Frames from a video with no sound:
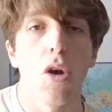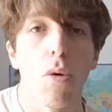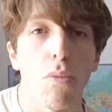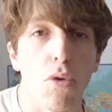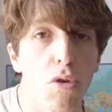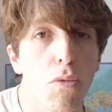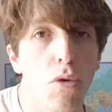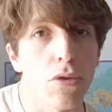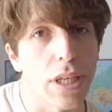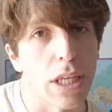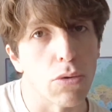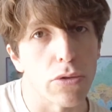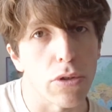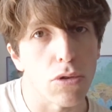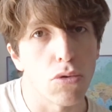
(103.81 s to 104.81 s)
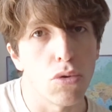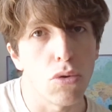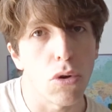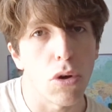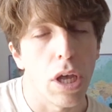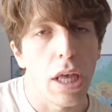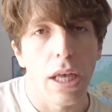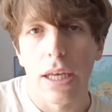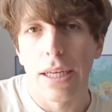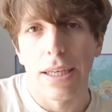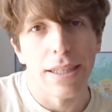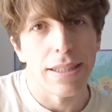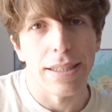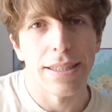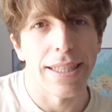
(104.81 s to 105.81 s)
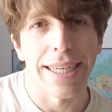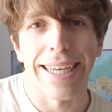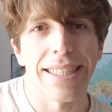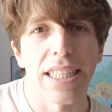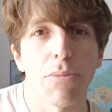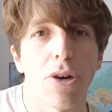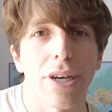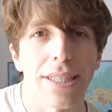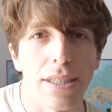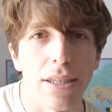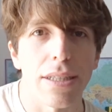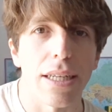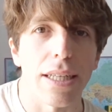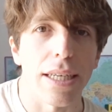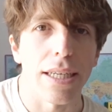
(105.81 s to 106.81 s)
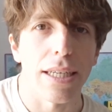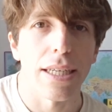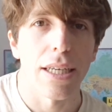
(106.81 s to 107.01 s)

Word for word: Pour le monde qui nous entoure, c'est quasiment instantané.